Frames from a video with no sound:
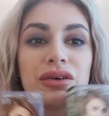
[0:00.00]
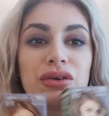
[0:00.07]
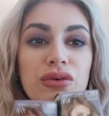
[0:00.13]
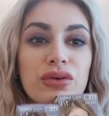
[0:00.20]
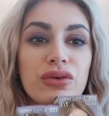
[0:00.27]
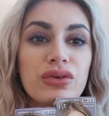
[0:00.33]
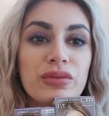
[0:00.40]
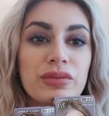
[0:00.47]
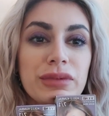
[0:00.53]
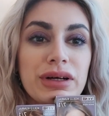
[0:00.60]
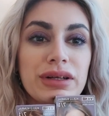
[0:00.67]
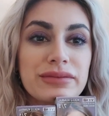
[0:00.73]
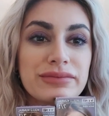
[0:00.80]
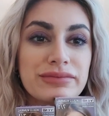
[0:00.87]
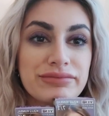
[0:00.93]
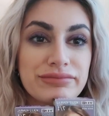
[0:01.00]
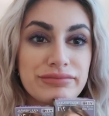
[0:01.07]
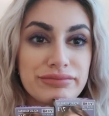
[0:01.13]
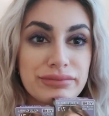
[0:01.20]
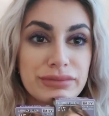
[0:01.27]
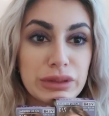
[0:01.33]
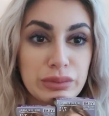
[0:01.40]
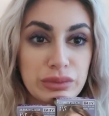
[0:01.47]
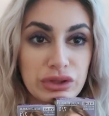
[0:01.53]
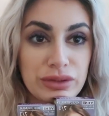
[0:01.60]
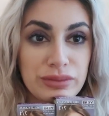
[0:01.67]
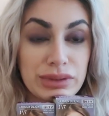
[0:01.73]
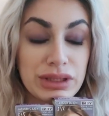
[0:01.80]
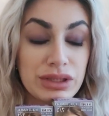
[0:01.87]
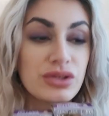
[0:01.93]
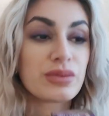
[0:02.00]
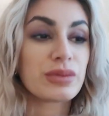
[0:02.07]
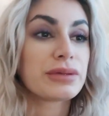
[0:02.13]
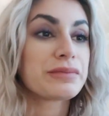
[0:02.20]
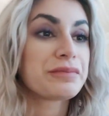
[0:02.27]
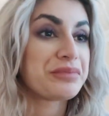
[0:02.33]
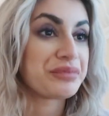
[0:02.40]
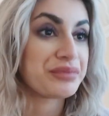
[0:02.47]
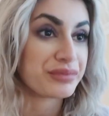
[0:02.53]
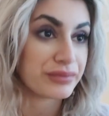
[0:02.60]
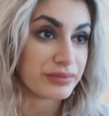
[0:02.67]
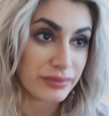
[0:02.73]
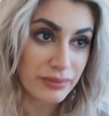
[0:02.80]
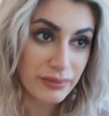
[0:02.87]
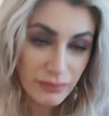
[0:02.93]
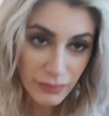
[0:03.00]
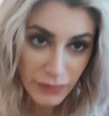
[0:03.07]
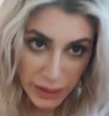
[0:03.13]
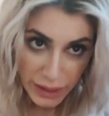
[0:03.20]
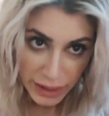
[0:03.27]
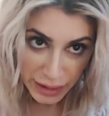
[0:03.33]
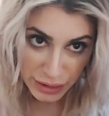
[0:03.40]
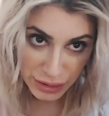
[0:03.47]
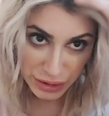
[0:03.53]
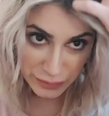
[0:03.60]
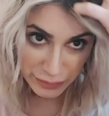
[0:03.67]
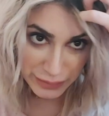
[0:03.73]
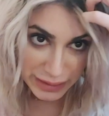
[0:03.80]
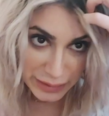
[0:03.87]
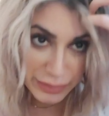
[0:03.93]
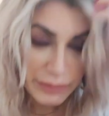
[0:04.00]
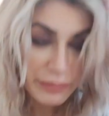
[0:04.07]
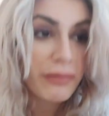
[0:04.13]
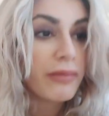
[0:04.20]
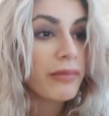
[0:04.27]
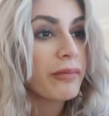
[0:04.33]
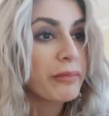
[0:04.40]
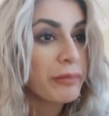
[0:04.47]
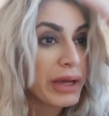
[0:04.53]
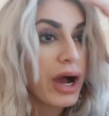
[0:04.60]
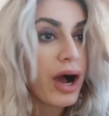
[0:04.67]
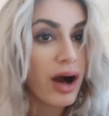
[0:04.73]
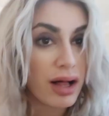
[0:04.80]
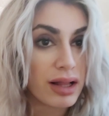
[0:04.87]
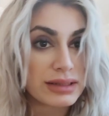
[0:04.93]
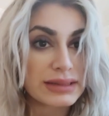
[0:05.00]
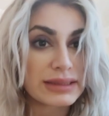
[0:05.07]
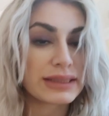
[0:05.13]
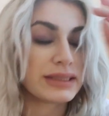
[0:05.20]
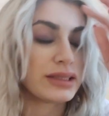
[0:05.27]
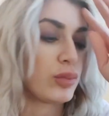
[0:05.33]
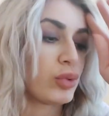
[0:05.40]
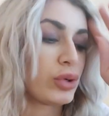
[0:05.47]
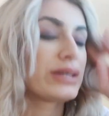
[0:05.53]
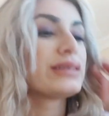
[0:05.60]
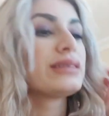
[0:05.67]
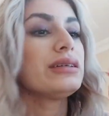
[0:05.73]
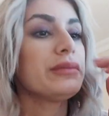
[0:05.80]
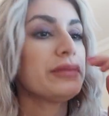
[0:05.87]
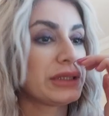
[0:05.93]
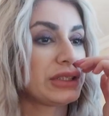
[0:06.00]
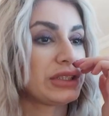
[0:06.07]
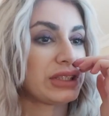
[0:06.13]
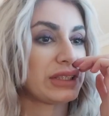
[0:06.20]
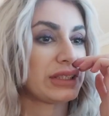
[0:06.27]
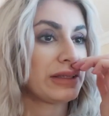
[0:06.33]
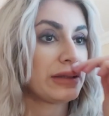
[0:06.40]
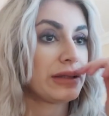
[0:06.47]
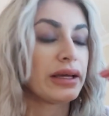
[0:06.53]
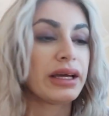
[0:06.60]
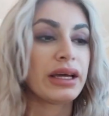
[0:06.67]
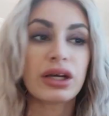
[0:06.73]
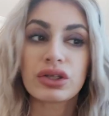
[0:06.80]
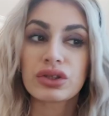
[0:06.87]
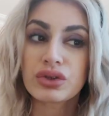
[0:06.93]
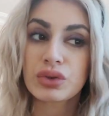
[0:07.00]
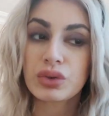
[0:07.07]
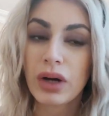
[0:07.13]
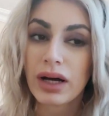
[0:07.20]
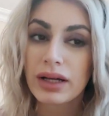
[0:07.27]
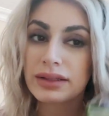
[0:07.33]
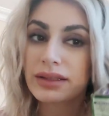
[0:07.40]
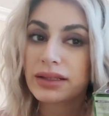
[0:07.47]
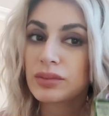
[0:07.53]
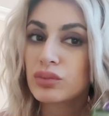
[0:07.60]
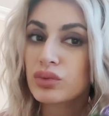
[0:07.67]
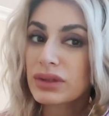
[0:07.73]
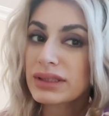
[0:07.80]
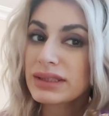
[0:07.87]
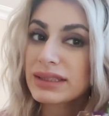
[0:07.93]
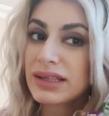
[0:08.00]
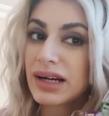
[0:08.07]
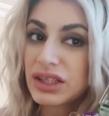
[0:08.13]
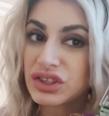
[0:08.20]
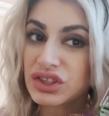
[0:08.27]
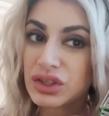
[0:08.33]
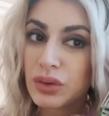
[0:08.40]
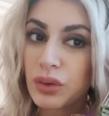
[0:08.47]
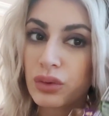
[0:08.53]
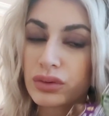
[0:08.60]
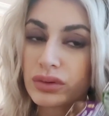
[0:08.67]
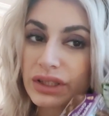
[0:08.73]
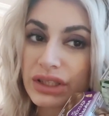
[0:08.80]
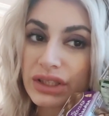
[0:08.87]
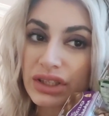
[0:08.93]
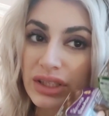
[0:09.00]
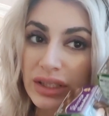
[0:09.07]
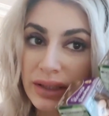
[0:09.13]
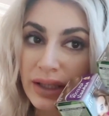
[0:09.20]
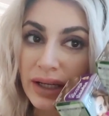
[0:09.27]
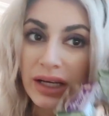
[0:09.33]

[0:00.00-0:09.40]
Küllü kumral yapacağım saçımı. Şimdi dibimi altıya boyadığım için şu anda burası da açık olduğu için